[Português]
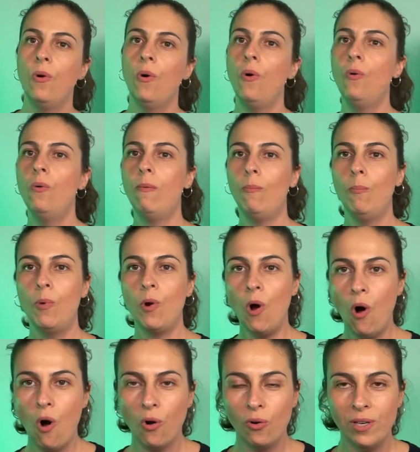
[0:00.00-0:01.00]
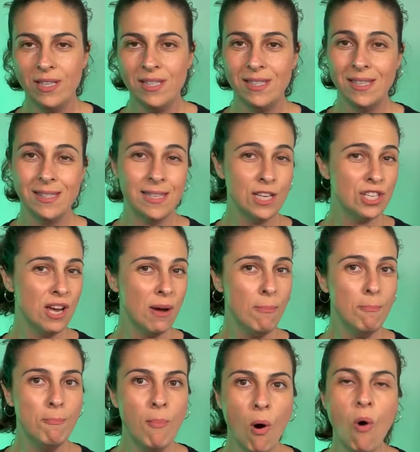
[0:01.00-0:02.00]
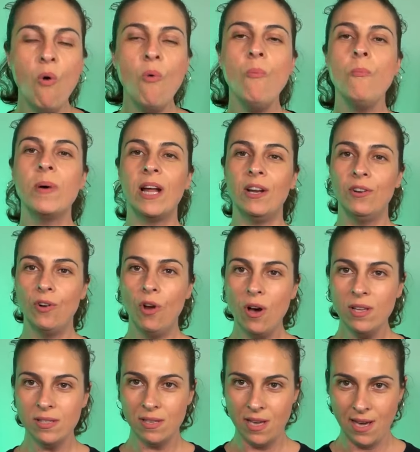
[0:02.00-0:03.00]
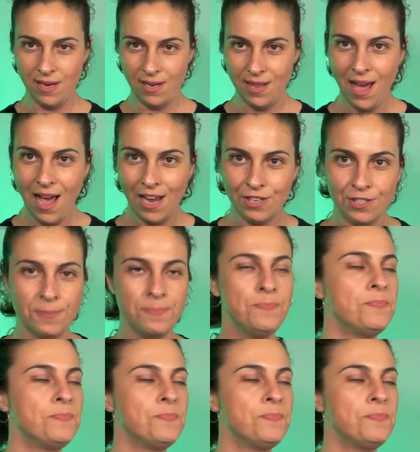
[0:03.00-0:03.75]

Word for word: ou um brócolis que seja bom para nossa realidade?